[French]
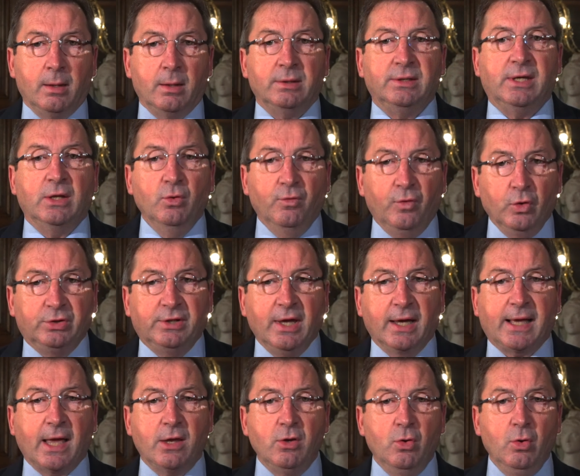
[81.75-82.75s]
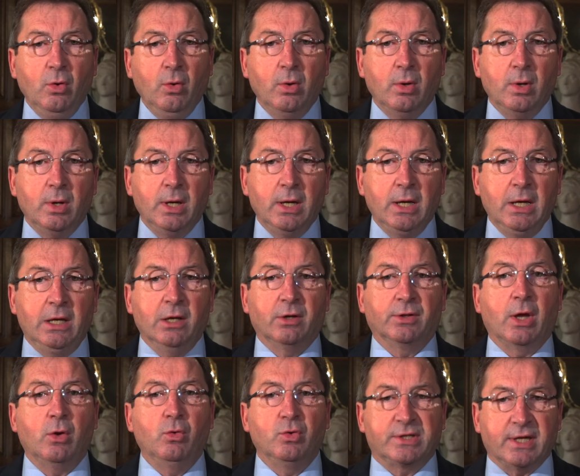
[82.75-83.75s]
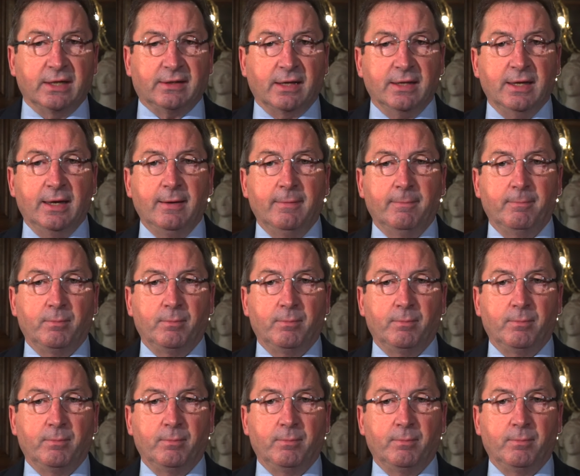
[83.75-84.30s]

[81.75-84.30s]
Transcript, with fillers: Des nouveautés à Cailleux, il y en a eu cette année.